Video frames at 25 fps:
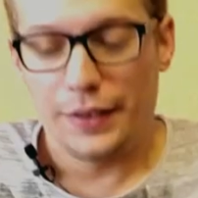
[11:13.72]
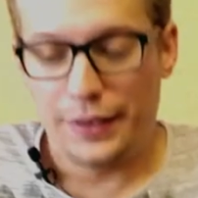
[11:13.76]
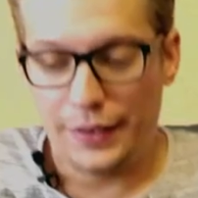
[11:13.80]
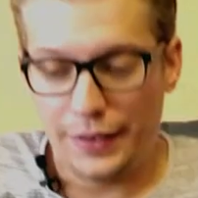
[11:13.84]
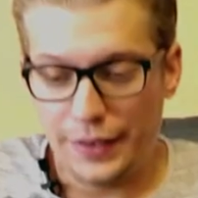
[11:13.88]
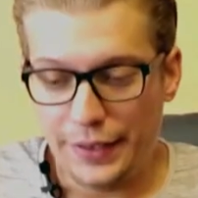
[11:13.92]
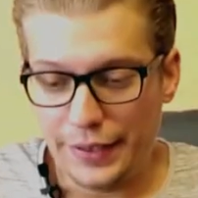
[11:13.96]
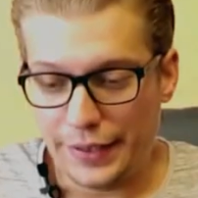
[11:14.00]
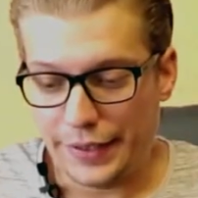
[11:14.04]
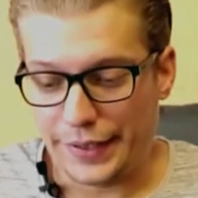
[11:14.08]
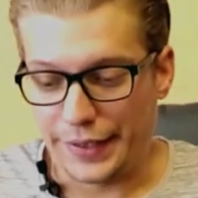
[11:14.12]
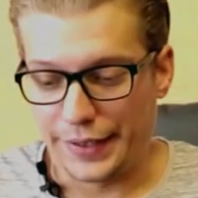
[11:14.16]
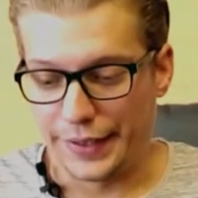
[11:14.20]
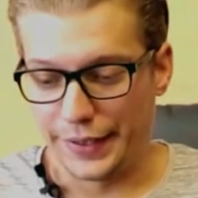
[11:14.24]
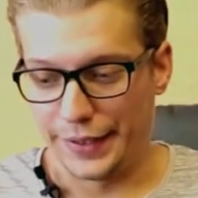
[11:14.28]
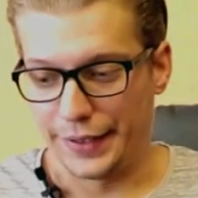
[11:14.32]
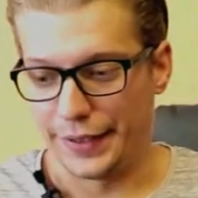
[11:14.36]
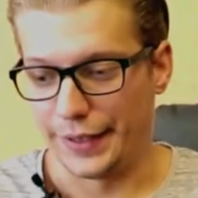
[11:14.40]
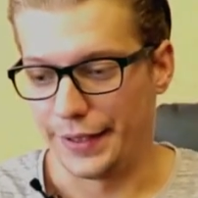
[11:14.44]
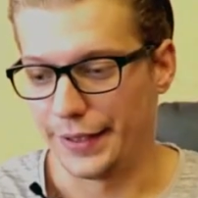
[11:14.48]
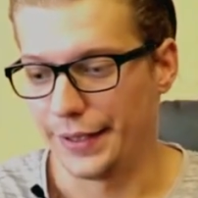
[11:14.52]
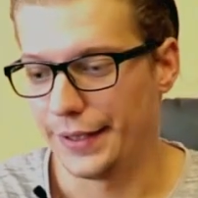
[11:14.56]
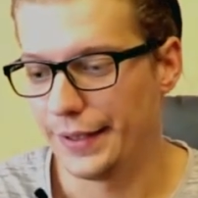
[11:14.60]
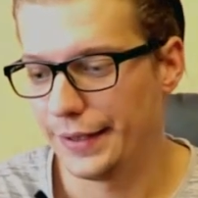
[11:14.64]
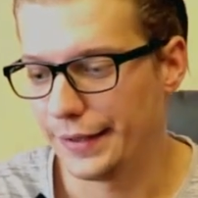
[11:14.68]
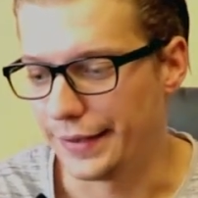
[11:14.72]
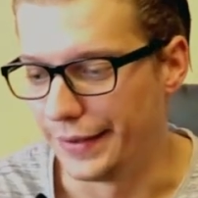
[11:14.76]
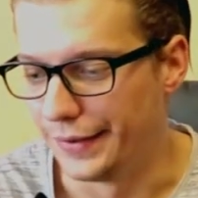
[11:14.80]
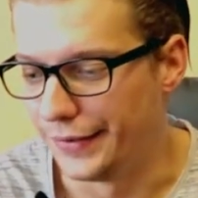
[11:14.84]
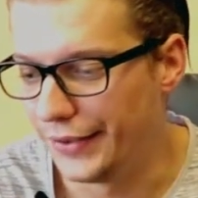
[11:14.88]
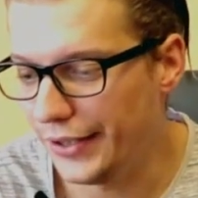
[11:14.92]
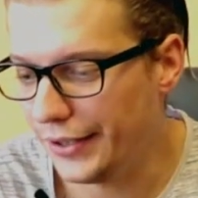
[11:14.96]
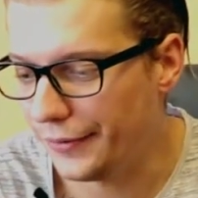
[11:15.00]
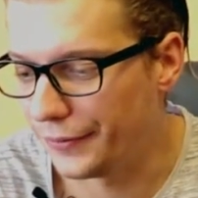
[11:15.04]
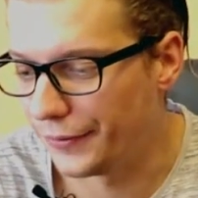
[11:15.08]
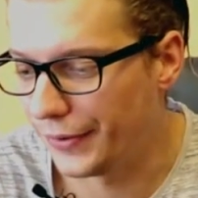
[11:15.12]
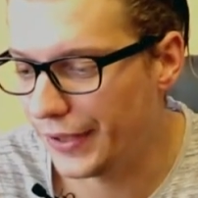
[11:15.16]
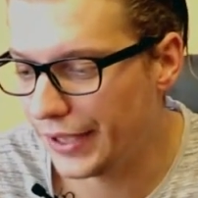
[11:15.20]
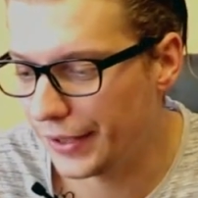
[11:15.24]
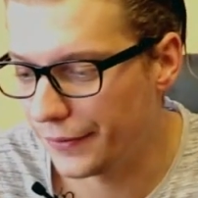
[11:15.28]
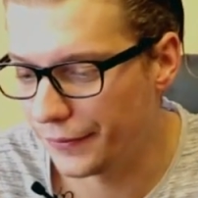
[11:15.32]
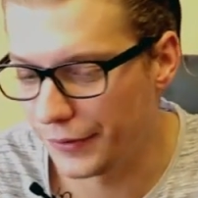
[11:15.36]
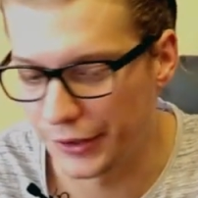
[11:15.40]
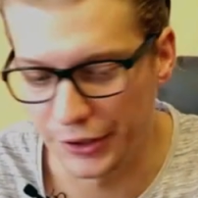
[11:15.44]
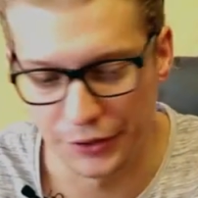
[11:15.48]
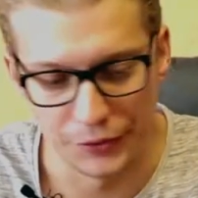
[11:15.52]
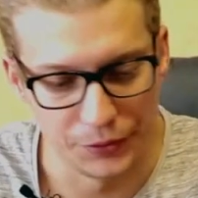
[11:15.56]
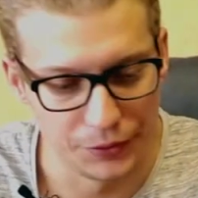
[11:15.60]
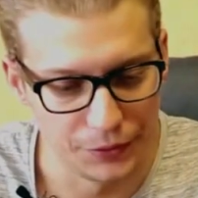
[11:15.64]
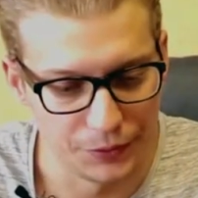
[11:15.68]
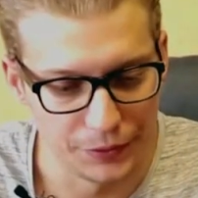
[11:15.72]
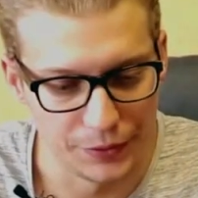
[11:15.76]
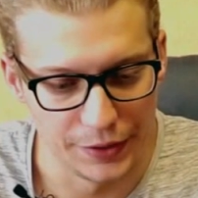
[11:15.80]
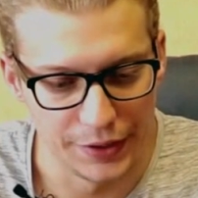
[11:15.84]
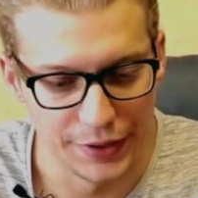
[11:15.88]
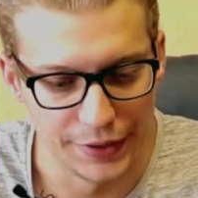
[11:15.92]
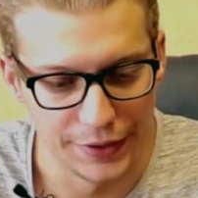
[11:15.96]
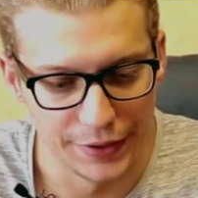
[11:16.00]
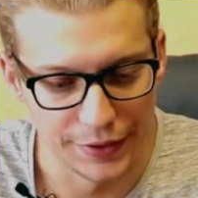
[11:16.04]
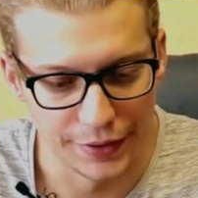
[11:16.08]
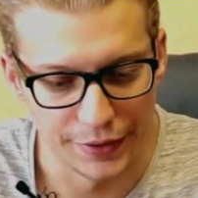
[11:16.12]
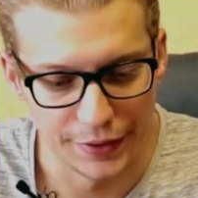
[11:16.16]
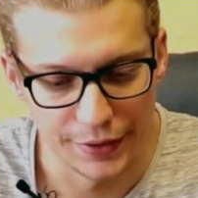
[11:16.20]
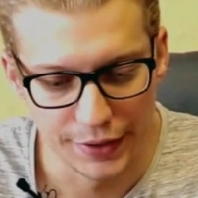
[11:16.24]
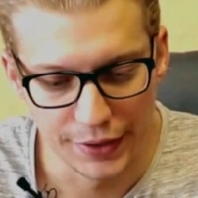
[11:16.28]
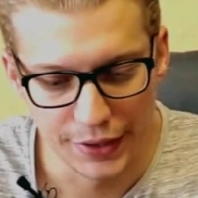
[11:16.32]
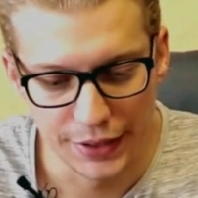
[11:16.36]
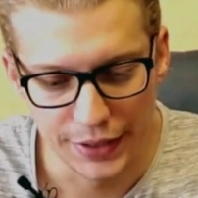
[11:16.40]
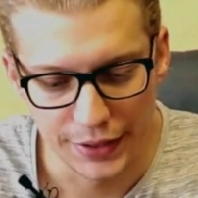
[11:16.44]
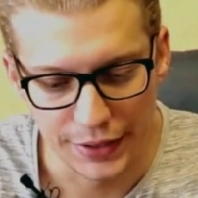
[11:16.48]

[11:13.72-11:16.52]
Ach ja, da wären wir nun wieder.